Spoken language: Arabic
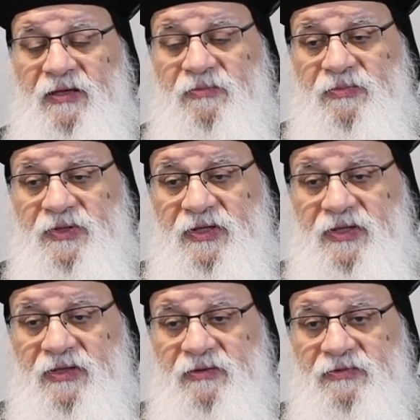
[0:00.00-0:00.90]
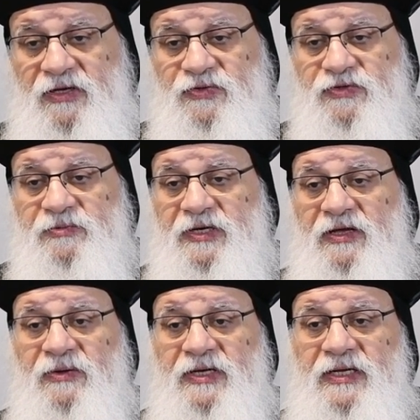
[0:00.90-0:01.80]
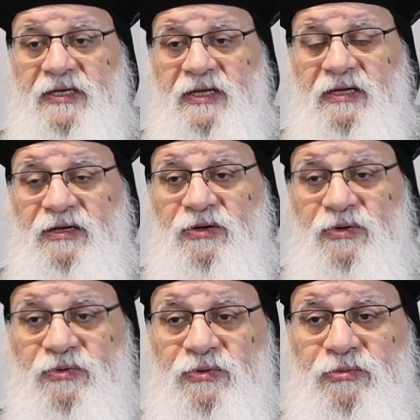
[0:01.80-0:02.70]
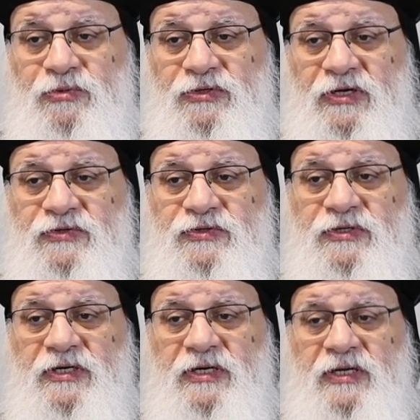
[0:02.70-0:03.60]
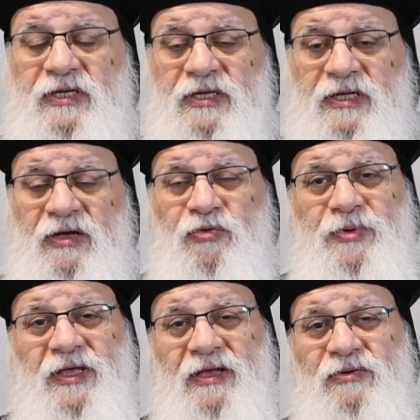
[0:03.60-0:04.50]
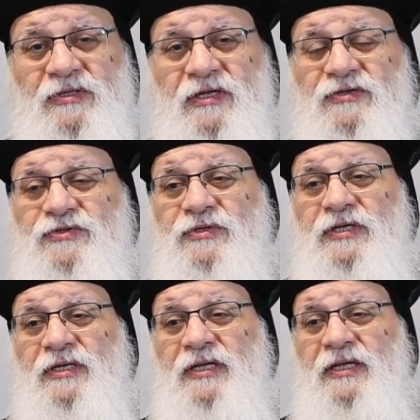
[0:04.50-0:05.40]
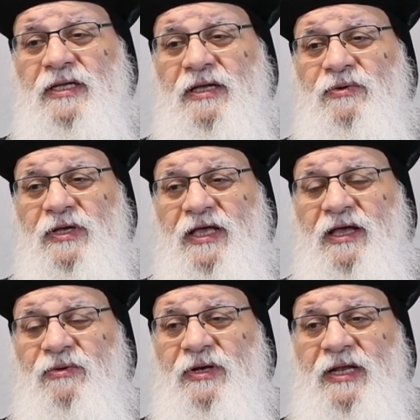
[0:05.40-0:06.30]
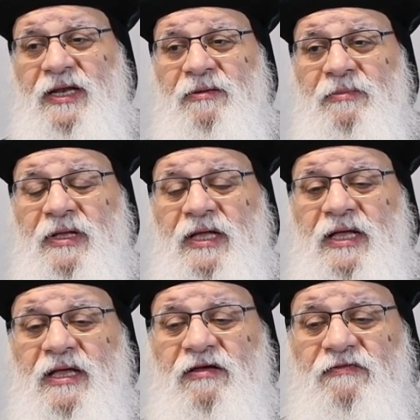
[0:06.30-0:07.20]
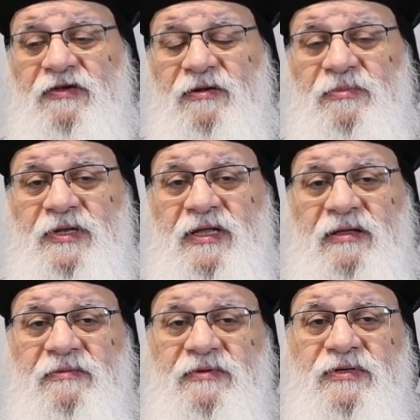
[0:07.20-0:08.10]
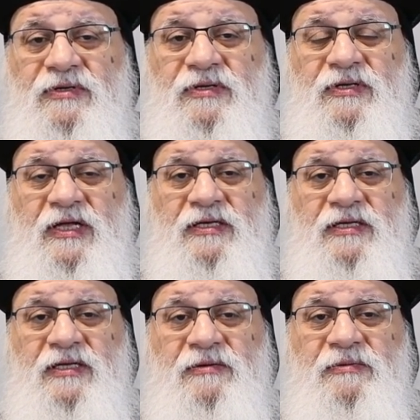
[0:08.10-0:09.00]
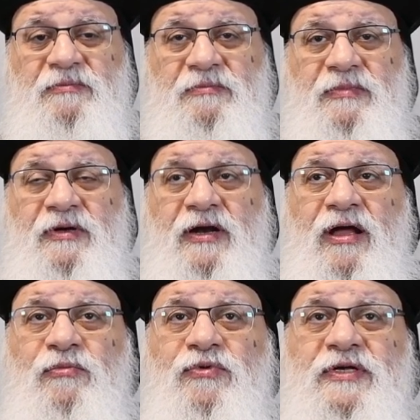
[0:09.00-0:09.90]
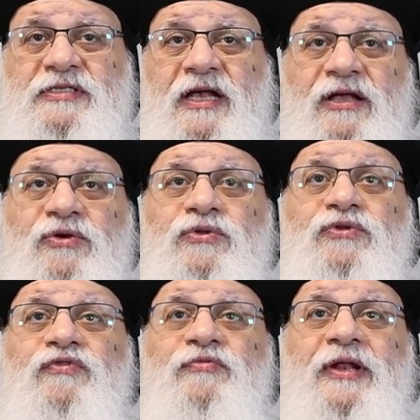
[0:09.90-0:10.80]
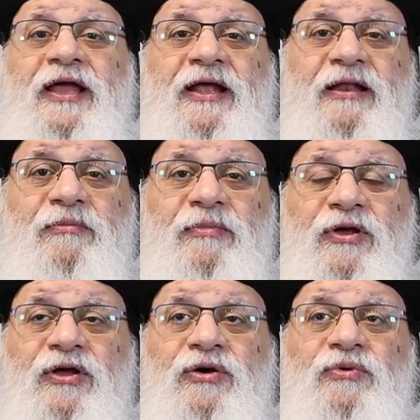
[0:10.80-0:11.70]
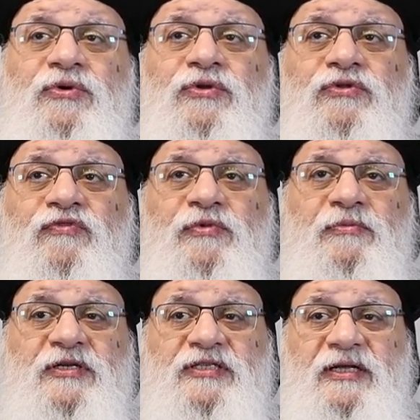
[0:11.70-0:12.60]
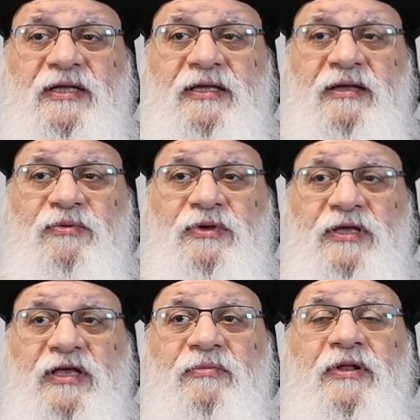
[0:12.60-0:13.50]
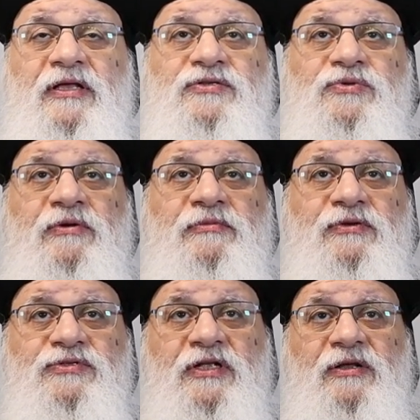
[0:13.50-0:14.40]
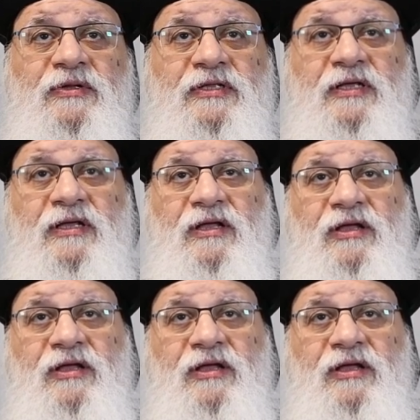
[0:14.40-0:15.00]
بتكثر من حوالينا الحروب وتكثر الأوبئة وتكثر الأوجاع والألام فربنا يعني برحمه واسعة يلطف بالعالم ويلطف بالبشرية ويقبل أصوامنا وصلواتنا